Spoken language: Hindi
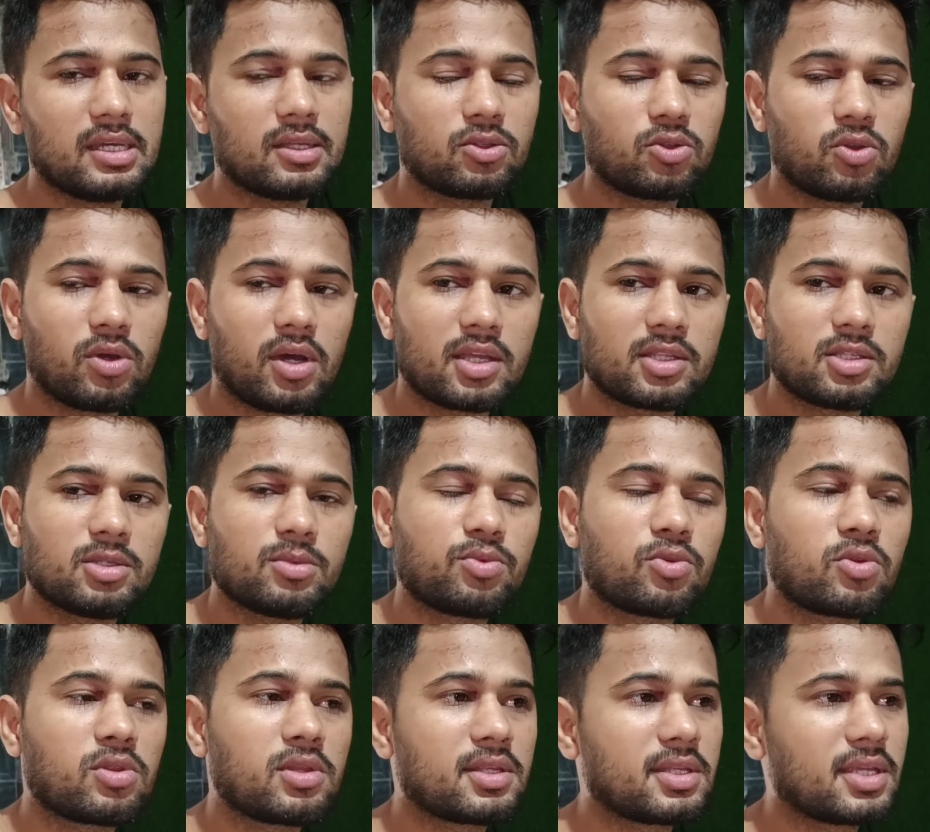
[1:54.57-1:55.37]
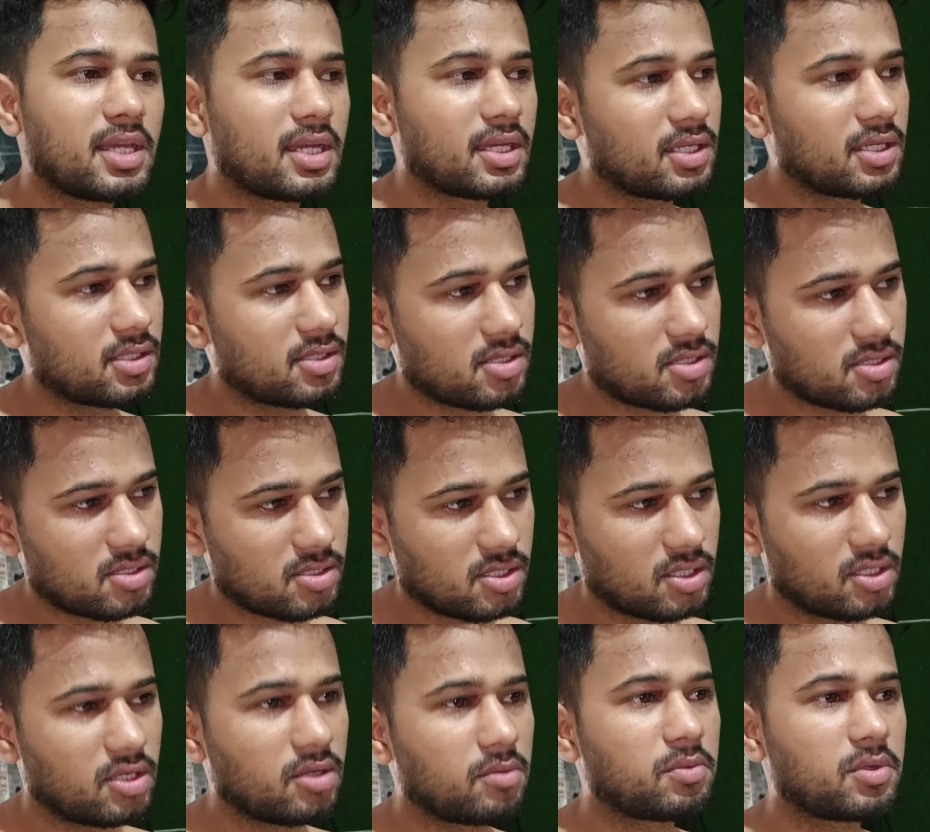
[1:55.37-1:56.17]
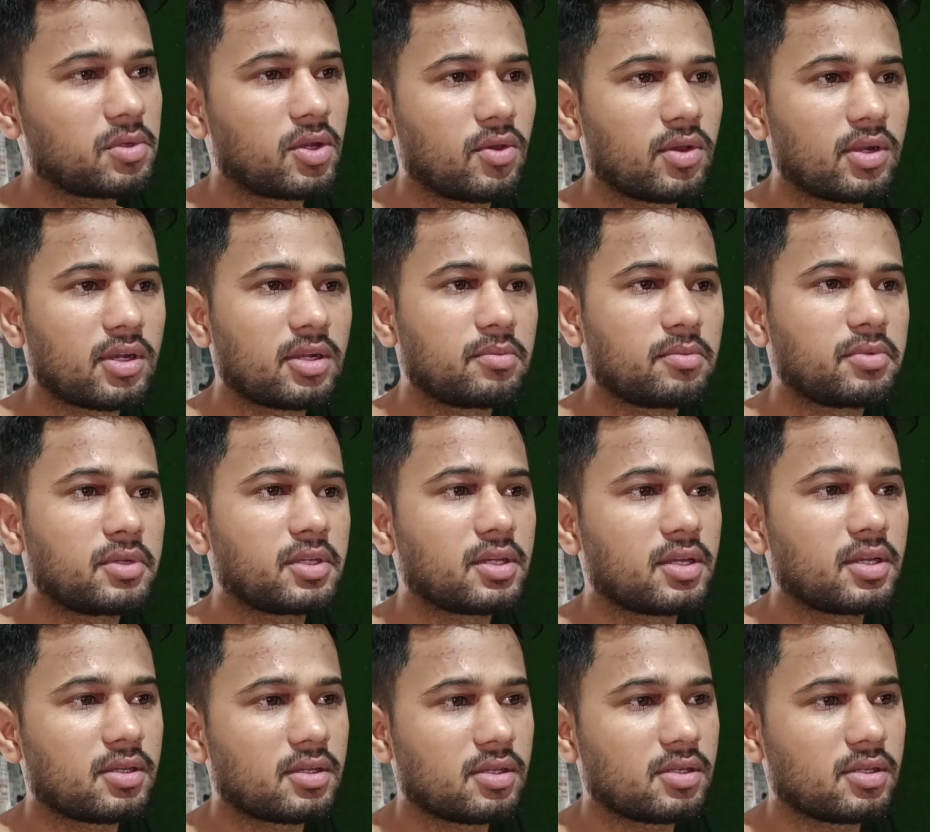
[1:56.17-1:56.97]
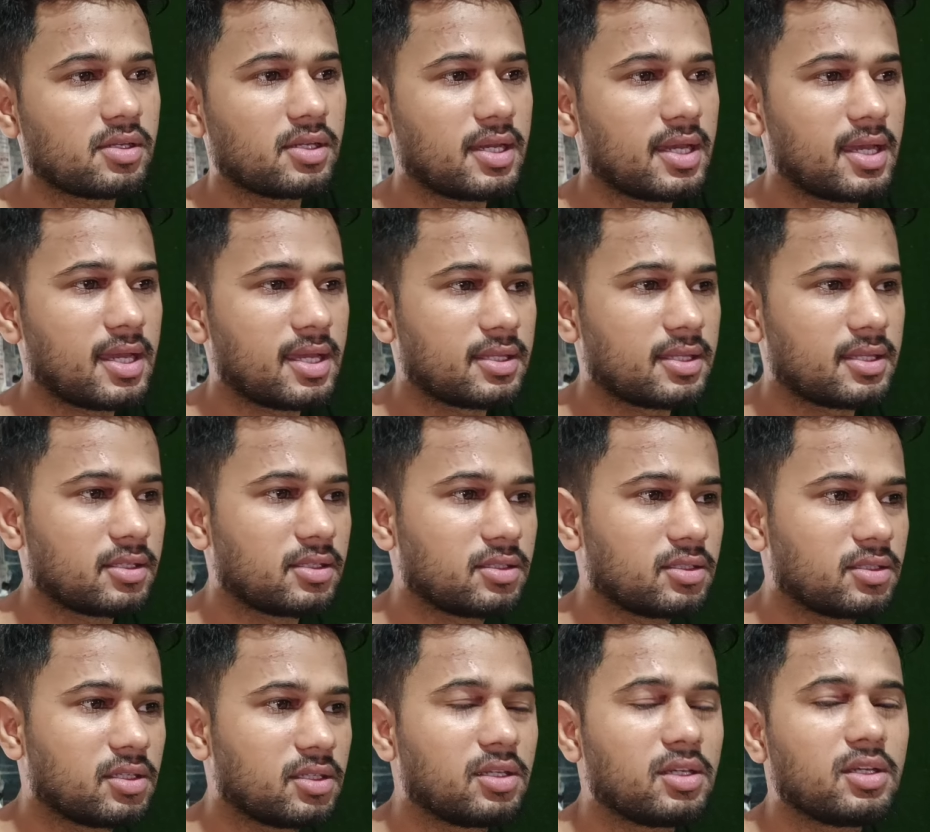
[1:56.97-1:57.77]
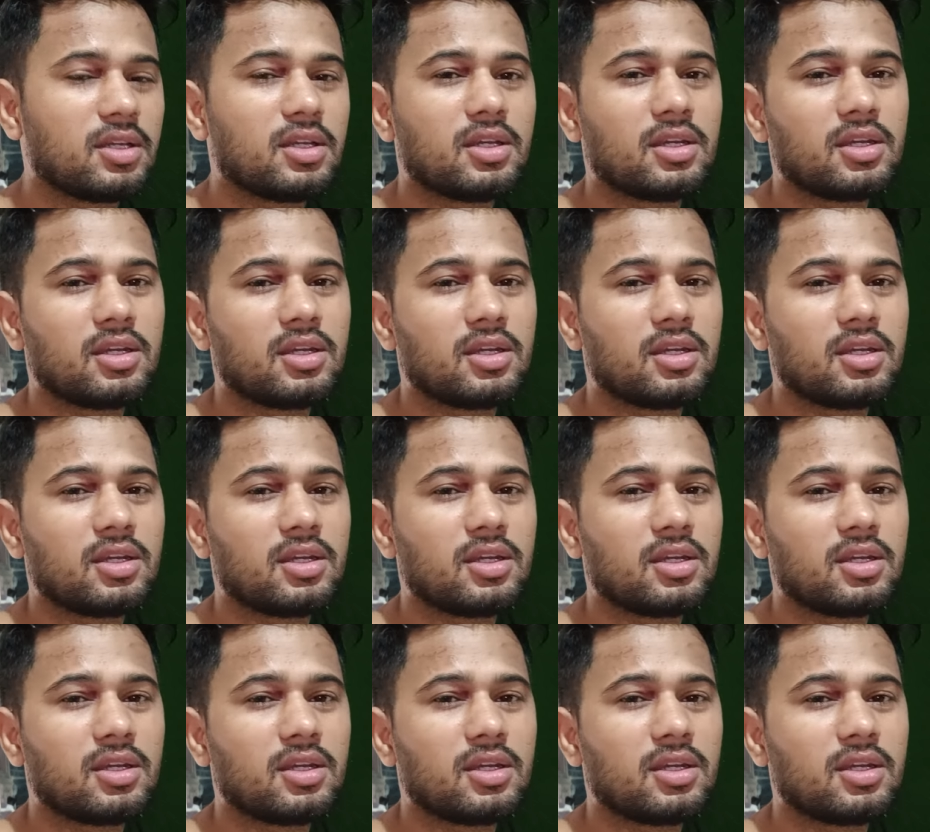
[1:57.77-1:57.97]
तो हाजीपुर ले जाके जस्ट चेकअप करवाना पड़ेगा कि क्या है नहीं है